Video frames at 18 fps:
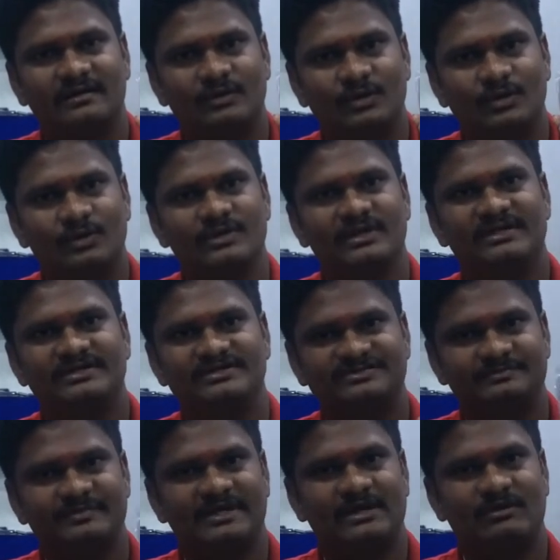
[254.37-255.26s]
டூயல்
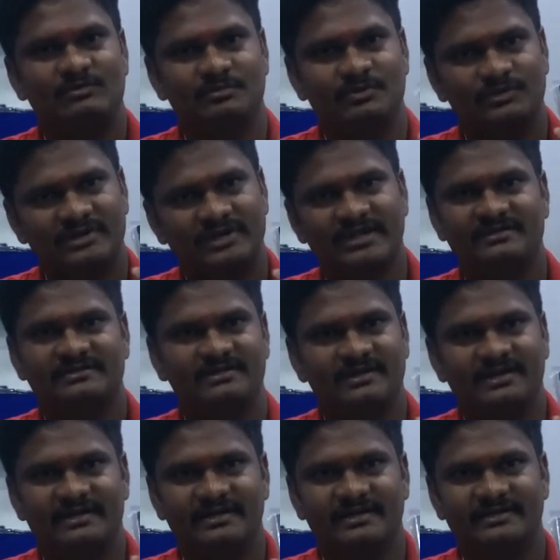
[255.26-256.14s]
டிஸ்பிளே அவுட்புட்டும்
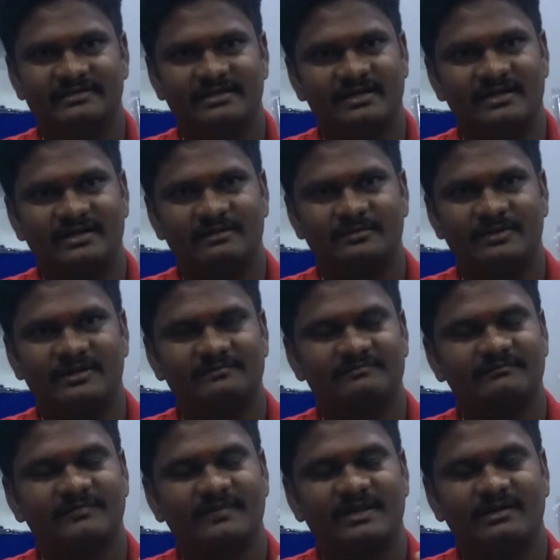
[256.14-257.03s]
எடுத்துக்கலாம் நீங்கள்
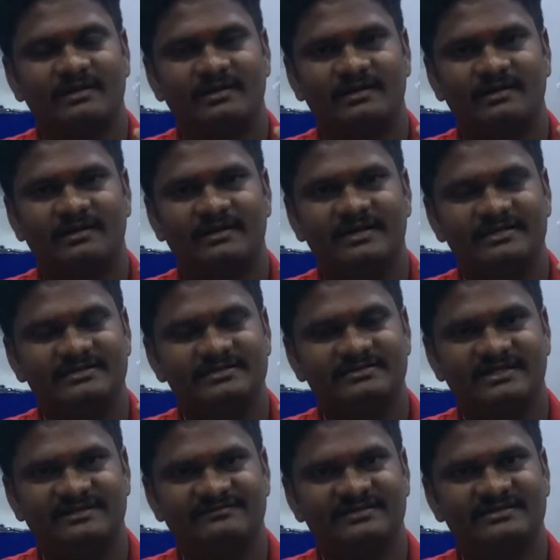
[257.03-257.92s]
தாராளமாக இது
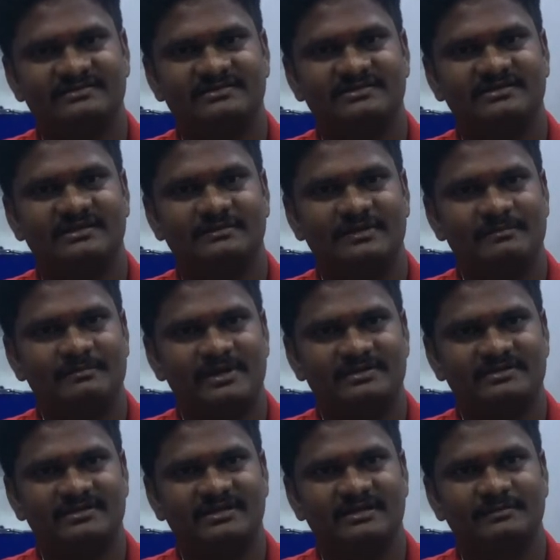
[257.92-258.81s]
தவிர்த்து அப்படின்னு
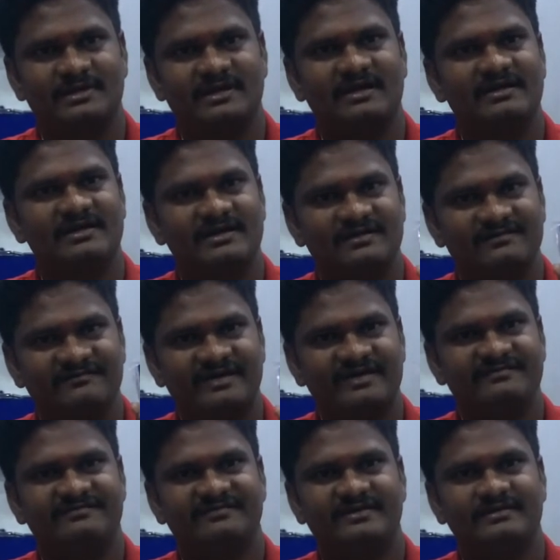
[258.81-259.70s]
பார்த்தீங்க அப்படின்னா
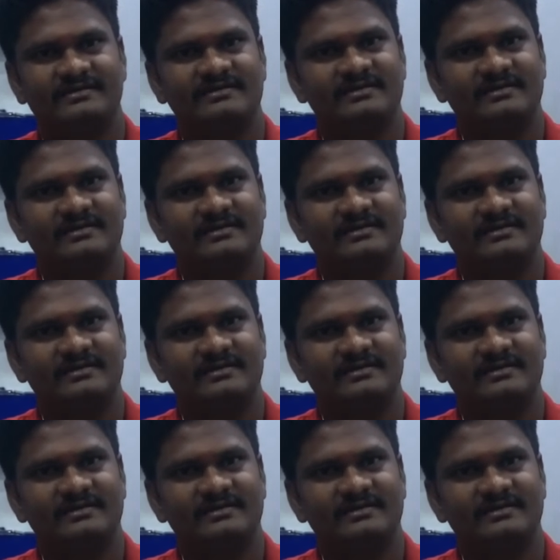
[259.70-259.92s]
வைஃபை